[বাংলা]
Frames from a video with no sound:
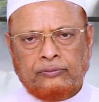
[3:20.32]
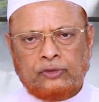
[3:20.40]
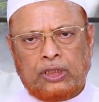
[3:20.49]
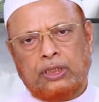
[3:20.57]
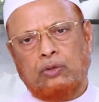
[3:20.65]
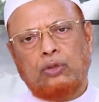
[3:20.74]

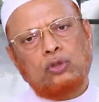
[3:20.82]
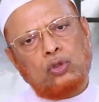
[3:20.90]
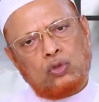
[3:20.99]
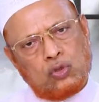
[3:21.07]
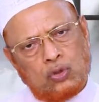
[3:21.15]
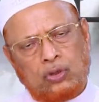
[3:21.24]
কাজে অন্ধ
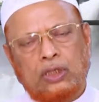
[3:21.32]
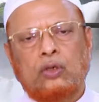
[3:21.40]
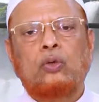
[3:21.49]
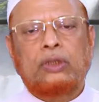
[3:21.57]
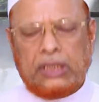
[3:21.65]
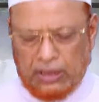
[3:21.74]
অনুসরণ তার
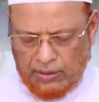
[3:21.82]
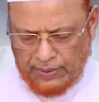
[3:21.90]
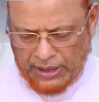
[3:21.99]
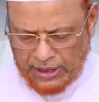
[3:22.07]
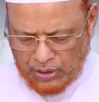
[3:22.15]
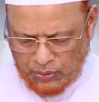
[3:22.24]
করতেই হবে
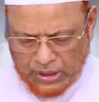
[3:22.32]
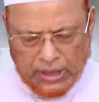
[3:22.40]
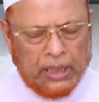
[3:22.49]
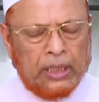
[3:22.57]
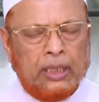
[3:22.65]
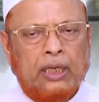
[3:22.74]
এটা হচ্ছে
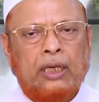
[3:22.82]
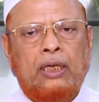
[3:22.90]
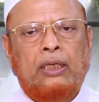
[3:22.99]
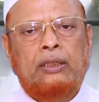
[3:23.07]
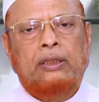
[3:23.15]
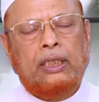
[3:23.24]

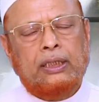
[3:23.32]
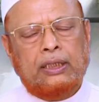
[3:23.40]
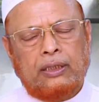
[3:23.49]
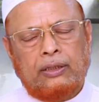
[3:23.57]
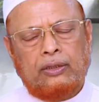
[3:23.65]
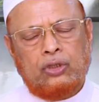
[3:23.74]

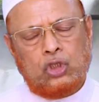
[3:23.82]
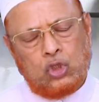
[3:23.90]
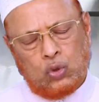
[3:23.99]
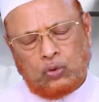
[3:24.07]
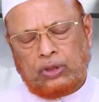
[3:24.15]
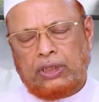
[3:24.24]
তাদের
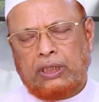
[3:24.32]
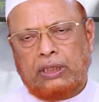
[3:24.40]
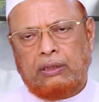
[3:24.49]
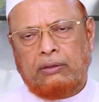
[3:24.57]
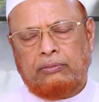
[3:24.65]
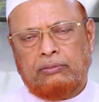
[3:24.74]
যুক্তি
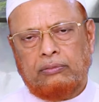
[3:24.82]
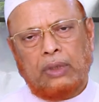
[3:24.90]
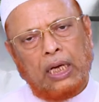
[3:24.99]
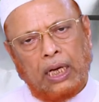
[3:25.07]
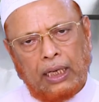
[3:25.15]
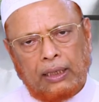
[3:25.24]

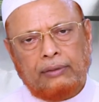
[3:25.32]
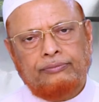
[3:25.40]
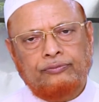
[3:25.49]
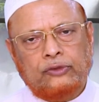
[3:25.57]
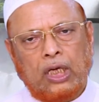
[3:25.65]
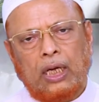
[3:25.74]
বা
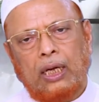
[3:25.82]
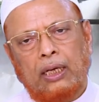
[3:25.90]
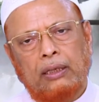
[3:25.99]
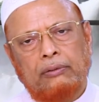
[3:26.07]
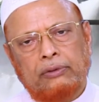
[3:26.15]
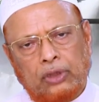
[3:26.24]

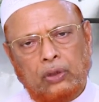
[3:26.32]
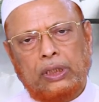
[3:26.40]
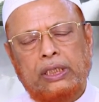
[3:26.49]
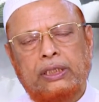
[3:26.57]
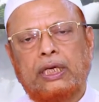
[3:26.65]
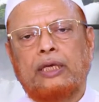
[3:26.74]

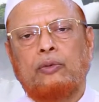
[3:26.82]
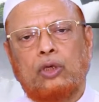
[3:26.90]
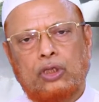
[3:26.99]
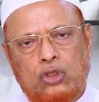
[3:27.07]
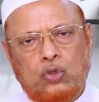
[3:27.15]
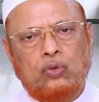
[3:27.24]
দলিল যাই
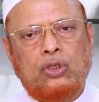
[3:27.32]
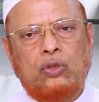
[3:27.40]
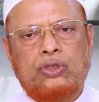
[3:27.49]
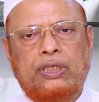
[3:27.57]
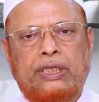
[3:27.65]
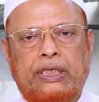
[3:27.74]
বলেন যুক্তি
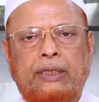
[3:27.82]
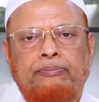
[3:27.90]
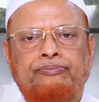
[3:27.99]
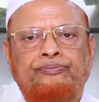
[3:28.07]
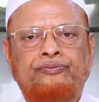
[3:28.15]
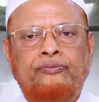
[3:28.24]
হচ্ছে এটি
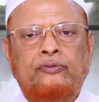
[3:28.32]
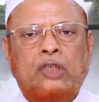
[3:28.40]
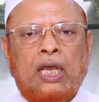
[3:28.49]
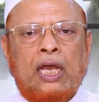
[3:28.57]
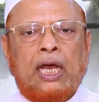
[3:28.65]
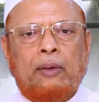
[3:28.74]

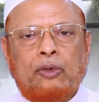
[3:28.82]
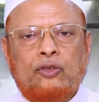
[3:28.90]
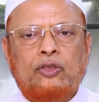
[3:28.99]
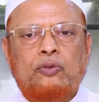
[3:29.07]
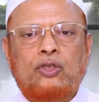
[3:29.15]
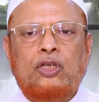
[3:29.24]
আমরা
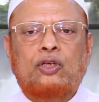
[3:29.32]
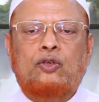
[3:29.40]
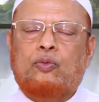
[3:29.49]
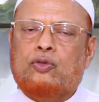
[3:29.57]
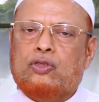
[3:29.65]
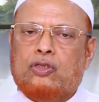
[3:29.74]
যদি বিষয়টি
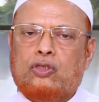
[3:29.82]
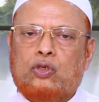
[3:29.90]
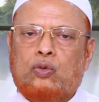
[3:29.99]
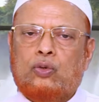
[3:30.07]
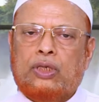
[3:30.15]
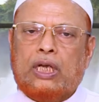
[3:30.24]
একটু
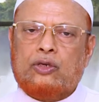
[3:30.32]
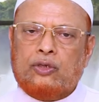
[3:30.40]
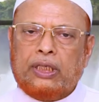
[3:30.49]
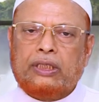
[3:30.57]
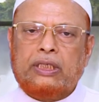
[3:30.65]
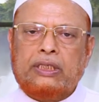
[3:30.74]
পর্যালোচনা করি আসলে
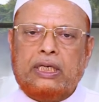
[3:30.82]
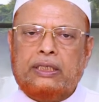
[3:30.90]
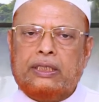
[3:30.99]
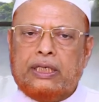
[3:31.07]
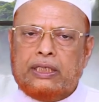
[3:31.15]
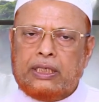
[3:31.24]
দেখতে চাই
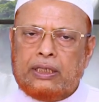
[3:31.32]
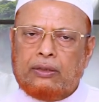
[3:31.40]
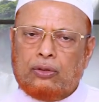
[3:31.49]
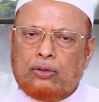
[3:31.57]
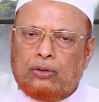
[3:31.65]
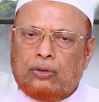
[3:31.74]
যেই যে
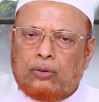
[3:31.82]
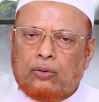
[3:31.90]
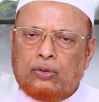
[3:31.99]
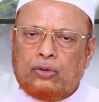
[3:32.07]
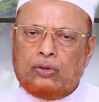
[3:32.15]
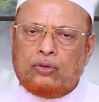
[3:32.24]

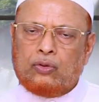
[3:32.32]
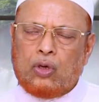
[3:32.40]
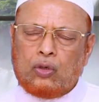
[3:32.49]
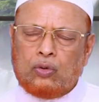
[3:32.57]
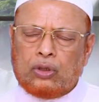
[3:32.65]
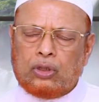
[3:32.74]
কথিত যে
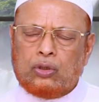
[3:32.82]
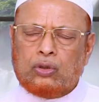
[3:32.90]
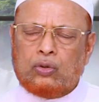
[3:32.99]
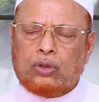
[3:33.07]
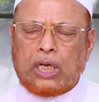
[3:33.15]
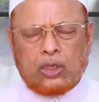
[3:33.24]
অজ্ঞতা
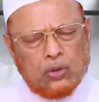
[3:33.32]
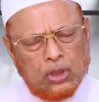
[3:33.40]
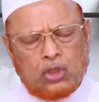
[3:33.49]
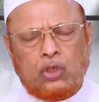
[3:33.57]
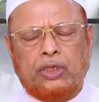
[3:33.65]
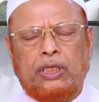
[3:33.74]
তত্ত্বটা আসলে
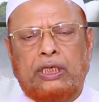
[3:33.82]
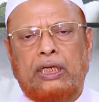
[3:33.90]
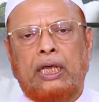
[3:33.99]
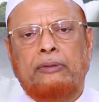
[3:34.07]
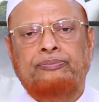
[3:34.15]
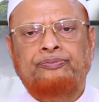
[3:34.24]
সঠিক কিনা